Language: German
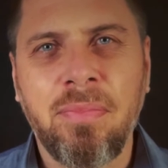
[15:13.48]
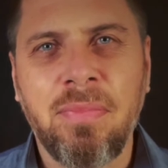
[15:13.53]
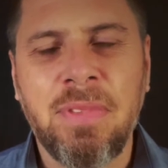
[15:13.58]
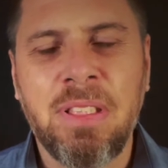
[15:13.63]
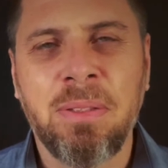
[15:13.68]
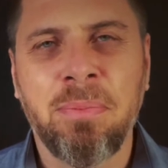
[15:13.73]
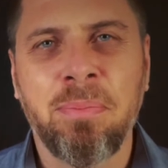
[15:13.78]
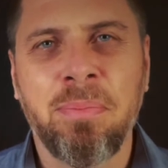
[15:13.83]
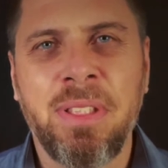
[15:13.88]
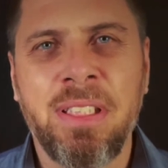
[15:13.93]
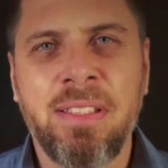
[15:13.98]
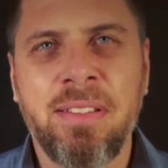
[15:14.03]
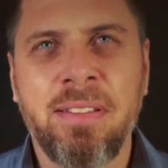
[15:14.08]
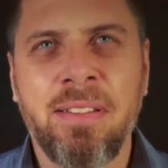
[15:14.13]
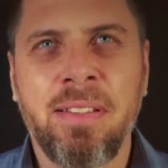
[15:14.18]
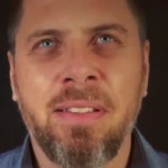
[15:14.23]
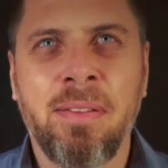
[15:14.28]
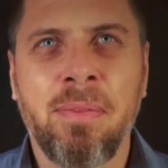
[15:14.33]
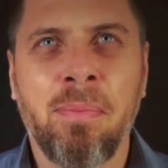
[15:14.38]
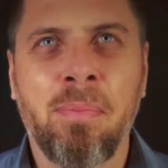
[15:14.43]

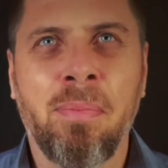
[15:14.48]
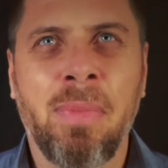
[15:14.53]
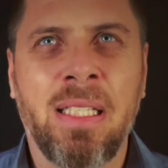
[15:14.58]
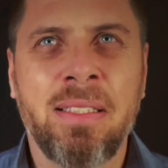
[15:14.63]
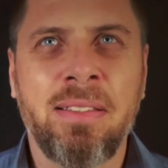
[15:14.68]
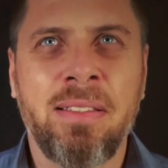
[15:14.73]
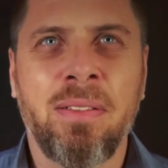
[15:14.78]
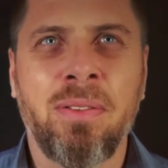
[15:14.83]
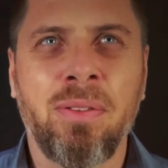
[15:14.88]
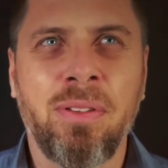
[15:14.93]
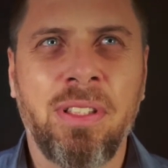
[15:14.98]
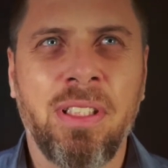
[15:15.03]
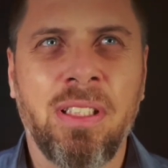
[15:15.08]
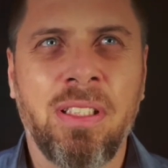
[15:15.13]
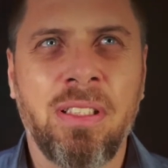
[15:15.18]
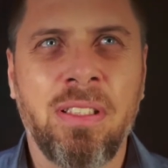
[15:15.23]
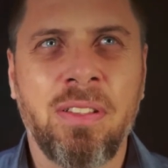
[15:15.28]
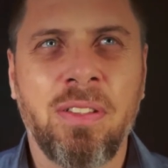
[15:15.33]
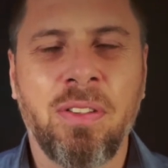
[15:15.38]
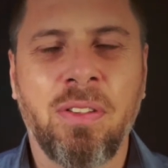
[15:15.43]
mit Martin
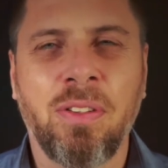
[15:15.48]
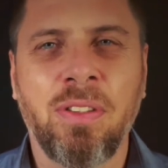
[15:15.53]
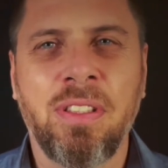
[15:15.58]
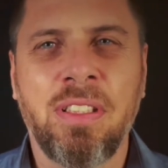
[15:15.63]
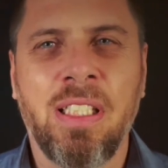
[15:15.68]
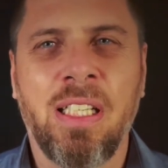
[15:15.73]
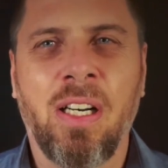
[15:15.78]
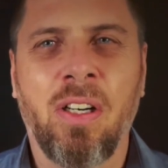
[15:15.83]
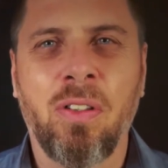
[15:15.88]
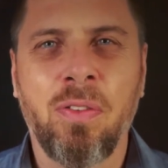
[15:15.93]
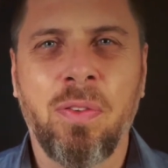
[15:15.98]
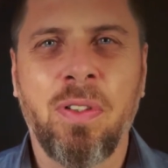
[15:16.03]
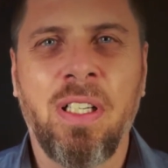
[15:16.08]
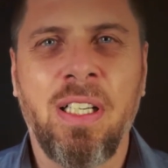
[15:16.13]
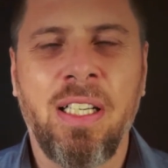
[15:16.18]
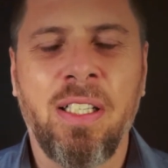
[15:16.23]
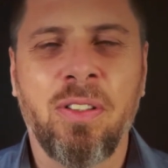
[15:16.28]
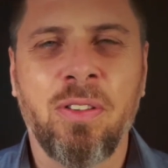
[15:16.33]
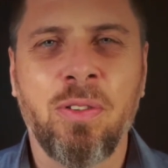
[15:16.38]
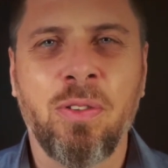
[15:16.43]
Luther und der
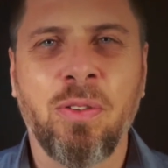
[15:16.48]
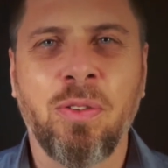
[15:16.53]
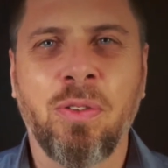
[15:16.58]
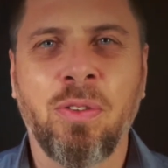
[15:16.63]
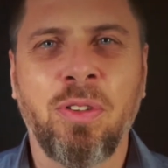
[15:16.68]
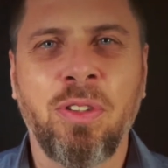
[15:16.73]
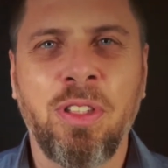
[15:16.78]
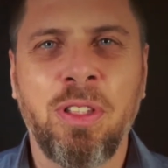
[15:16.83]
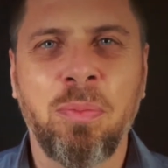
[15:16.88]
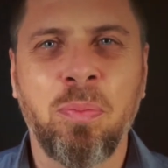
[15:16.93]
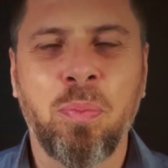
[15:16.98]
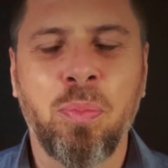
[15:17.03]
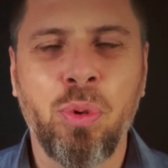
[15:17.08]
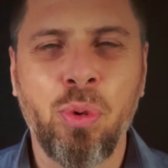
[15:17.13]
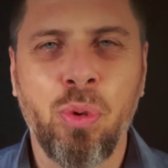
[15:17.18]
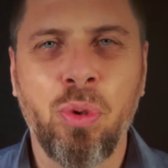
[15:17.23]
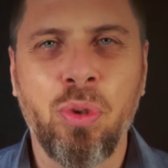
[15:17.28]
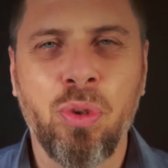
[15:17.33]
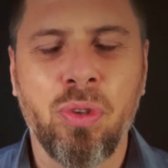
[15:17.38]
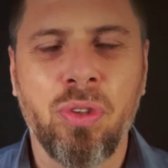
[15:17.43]
Aufklärung und dem
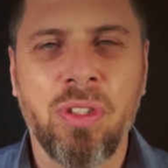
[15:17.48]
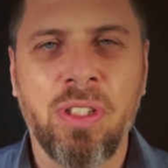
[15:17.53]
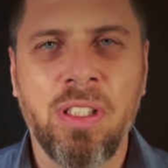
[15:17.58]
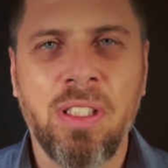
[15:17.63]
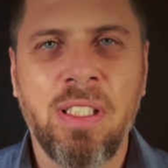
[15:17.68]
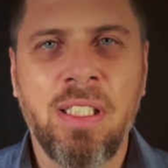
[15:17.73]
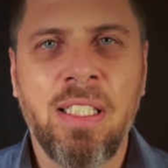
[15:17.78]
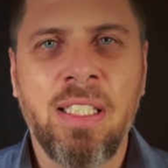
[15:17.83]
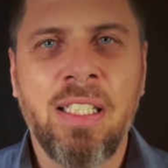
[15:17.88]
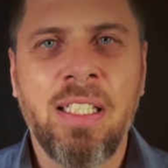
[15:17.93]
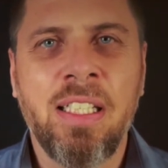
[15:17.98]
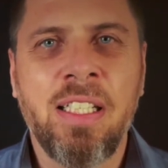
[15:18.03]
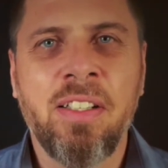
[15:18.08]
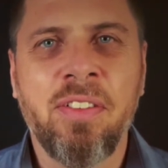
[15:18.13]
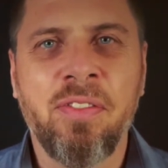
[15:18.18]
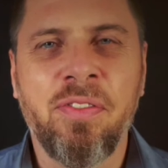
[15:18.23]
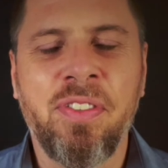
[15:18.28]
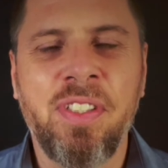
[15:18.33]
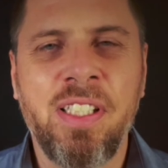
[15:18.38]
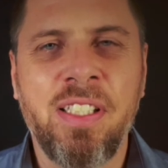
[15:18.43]
Buchdruck
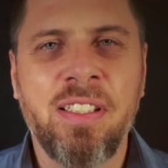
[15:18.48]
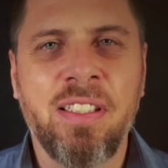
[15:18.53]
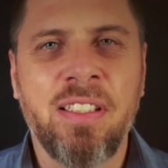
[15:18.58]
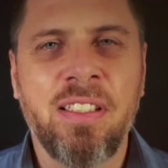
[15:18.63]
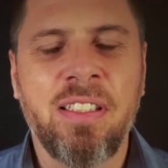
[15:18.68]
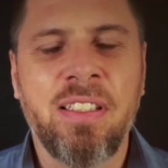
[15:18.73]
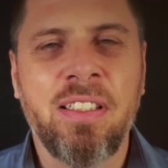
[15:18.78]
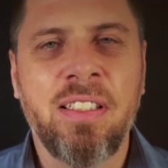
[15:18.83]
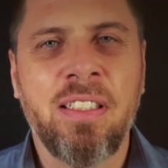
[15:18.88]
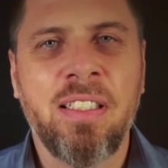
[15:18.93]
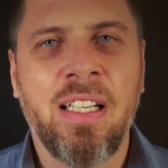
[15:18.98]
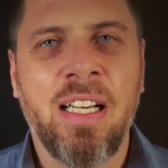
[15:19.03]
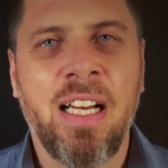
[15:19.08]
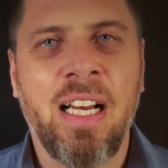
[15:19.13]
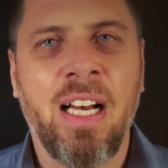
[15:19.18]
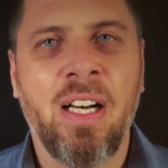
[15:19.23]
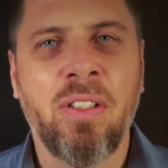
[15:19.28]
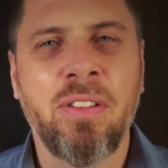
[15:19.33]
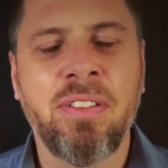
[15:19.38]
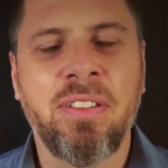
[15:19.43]
wieder
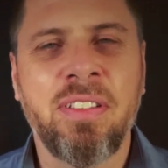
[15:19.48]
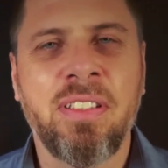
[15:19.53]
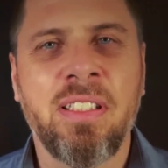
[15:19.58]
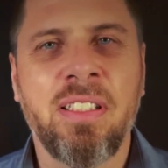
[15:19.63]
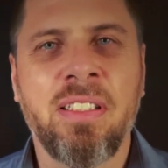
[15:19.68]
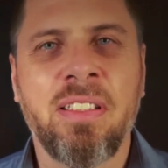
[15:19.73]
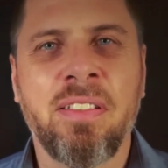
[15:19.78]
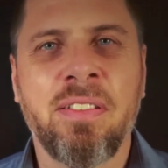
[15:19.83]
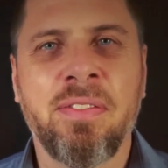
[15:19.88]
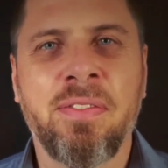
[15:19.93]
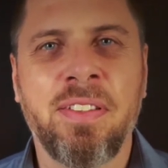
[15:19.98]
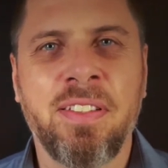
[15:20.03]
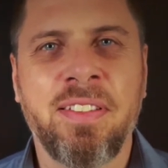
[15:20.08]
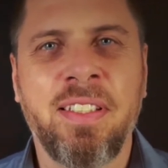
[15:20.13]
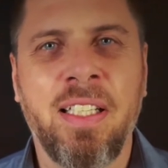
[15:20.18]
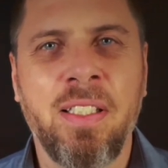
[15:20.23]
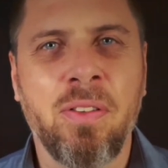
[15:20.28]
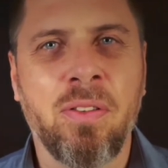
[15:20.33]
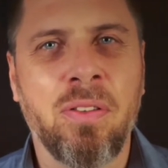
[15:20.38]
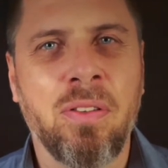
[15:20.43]
aus der
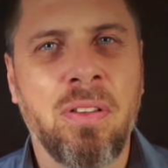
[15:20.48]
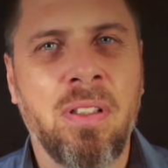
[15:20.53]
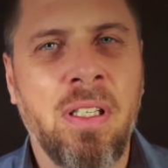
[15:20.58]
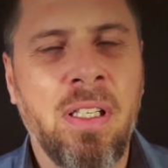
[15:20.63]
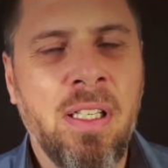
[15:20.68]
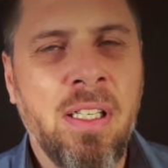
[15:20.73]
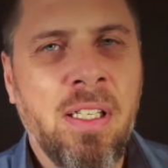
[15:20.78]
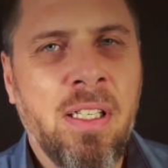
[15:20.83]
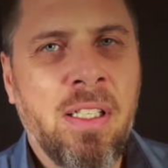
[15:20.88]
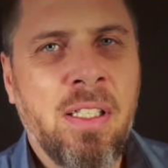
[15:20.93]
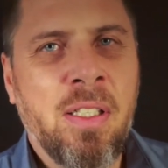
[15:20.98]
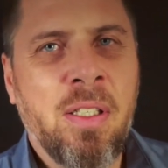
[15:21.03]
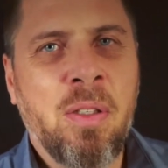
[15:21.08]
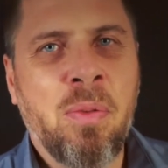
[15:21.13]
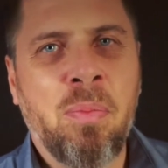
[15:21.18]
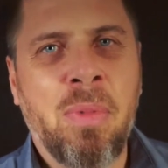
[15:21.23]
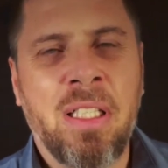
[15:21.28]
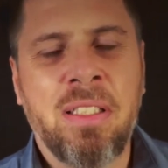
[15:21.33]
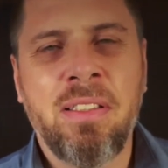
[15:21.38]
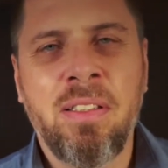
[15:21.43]
Versenkung.
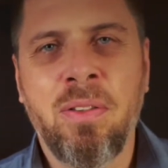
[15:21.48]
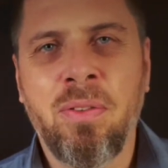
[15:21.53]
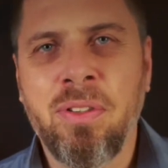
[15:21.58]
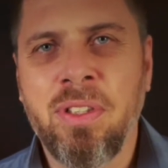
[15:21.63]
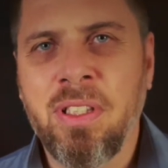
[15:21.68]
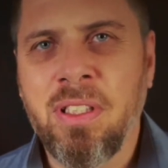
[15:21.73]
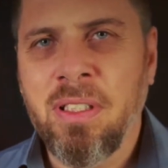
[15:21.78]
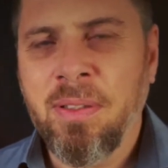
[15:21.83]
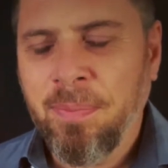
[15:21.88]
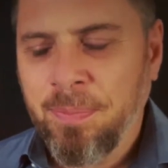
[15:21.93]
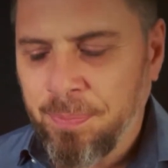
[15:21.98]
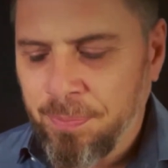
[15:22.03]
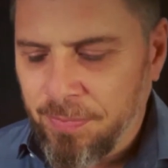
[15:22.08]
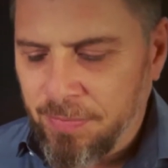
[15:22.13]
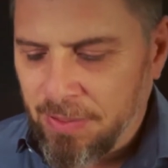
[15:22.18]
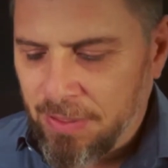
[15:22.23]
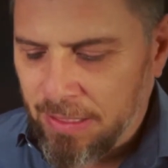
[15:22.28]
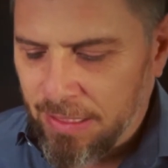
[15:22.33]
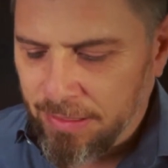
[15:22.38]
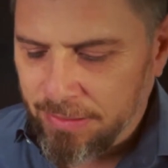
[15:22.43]
Martin Luther
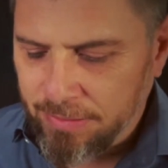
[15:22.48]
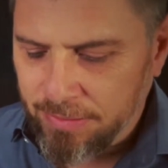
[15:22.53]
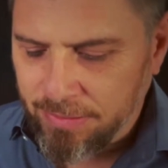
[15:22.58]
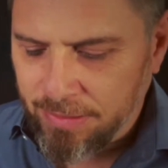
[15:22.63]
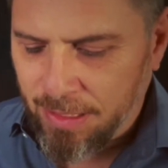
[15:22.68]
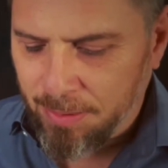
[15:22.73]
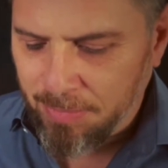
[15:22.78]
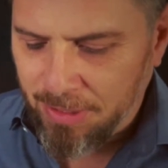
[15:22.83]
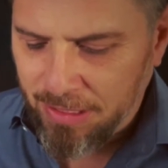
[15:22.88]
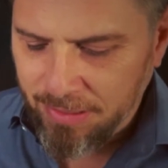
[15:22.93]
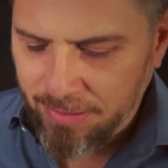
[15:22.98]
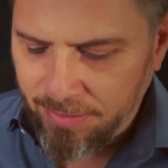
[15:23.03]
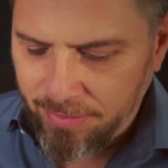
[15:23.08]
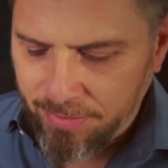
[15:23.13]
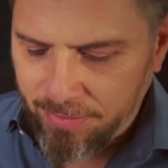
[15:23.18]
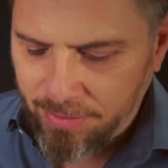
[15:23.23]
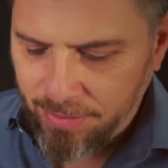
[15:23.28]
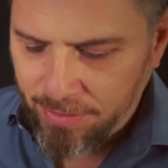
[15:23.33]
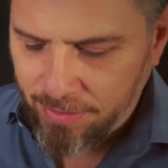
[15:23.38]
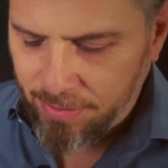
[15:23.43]
hatte damals
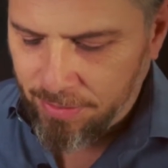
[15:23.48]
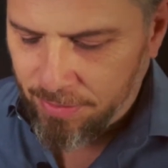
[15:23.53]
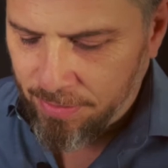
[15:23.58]
die,